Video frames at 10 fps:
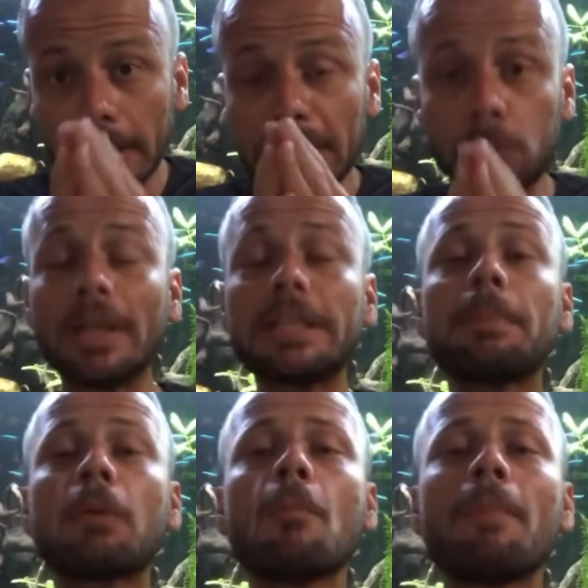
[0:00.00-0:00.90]
E estou aqui
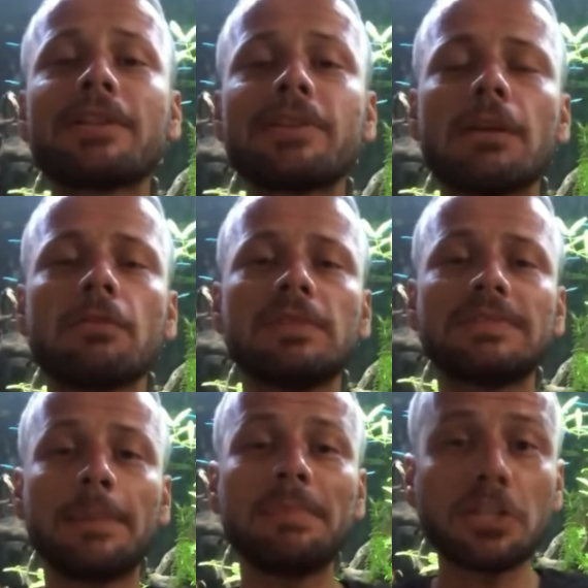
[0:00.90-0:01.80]
para compartilhar com
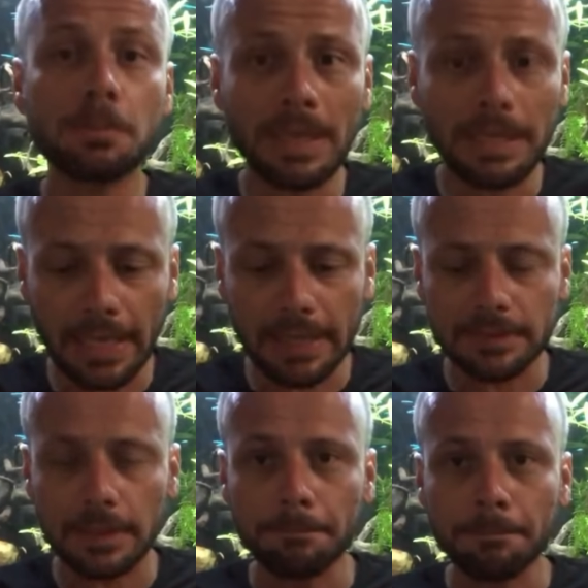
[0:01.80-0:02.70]
você a minha
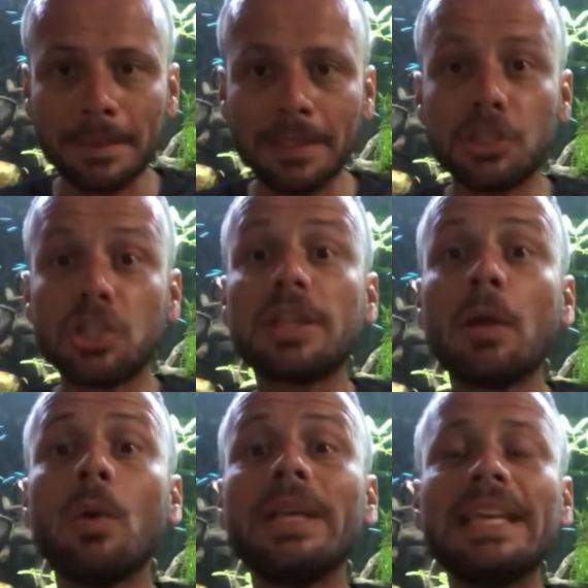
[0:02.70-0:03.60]
experiência de
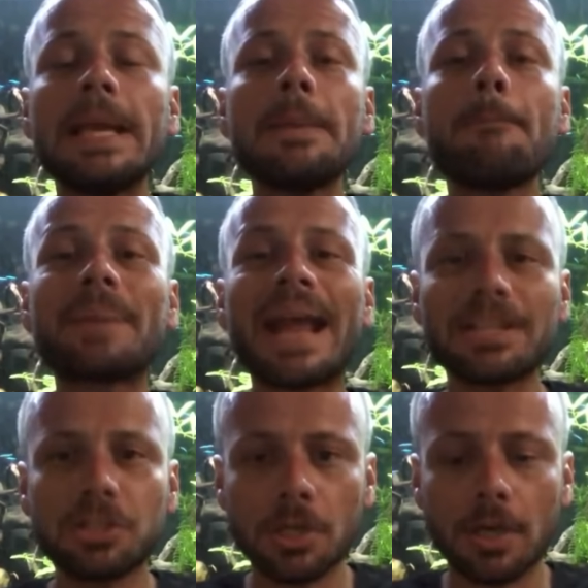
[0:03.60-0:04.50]
teoria e
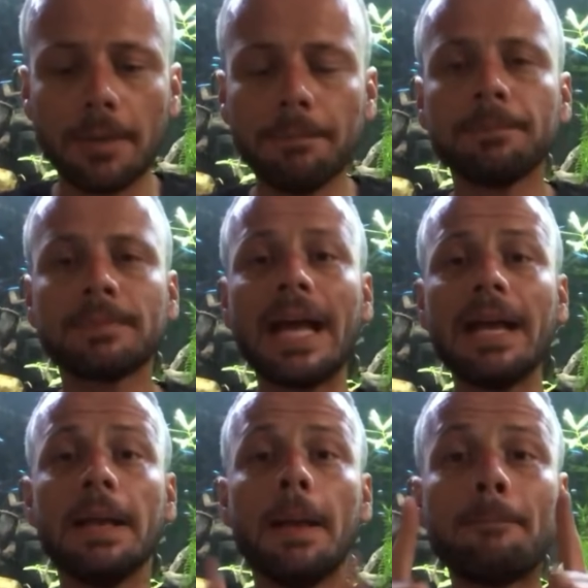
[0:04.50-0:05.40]
prática,
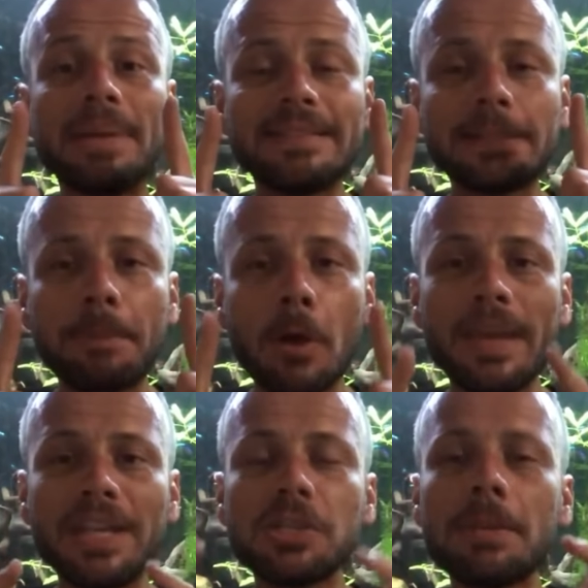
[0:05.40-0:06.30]
tá?
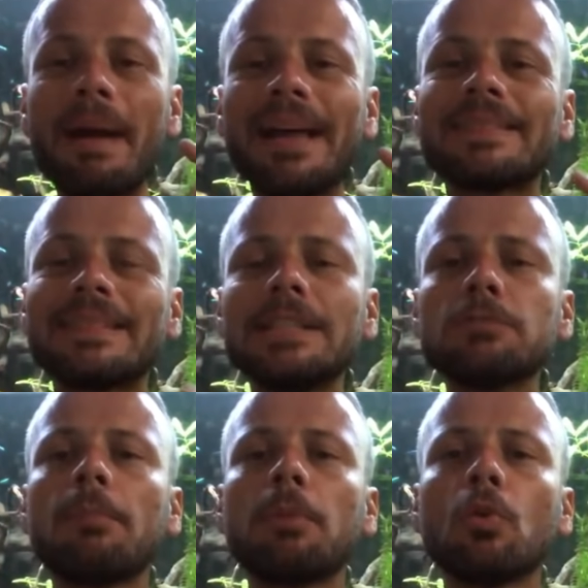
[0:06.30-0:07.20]
Principalmente
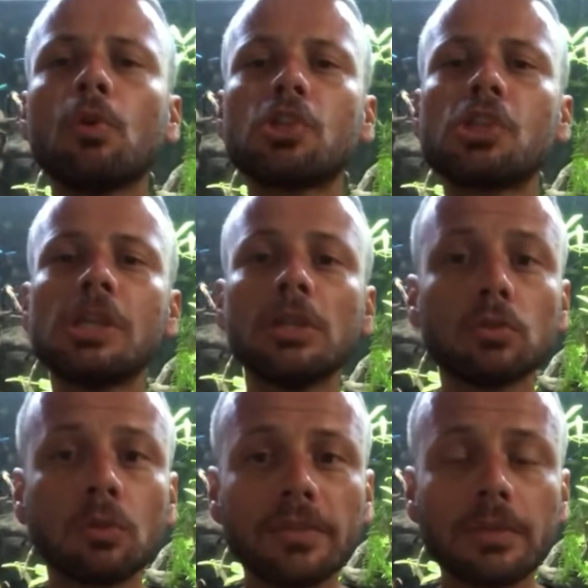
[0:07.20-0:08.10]
embasando a biologia no
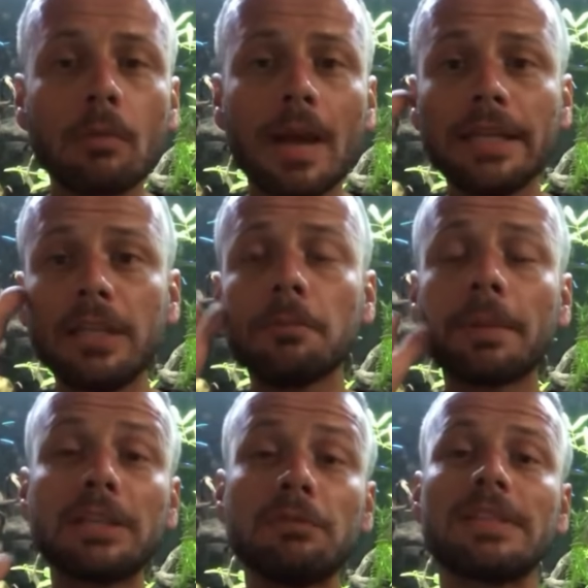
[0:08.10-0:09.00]
nosso aquarismo
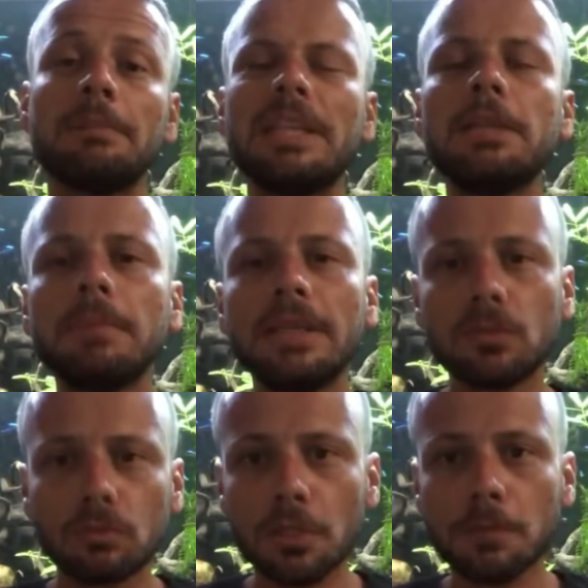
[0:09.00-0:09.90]
para que você
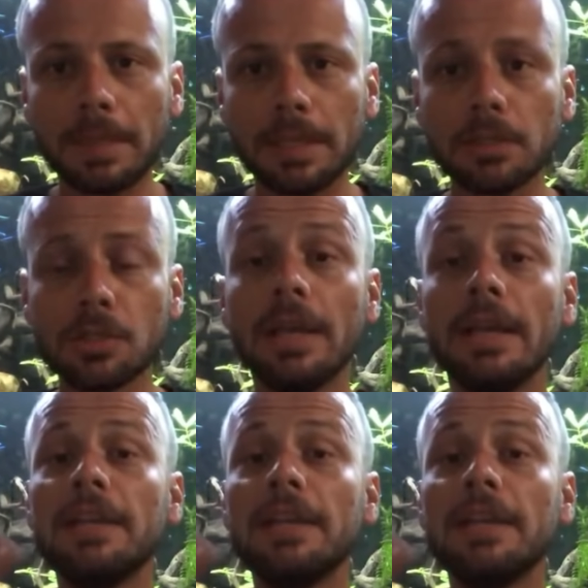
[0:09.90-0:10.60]
minimize suas perdas.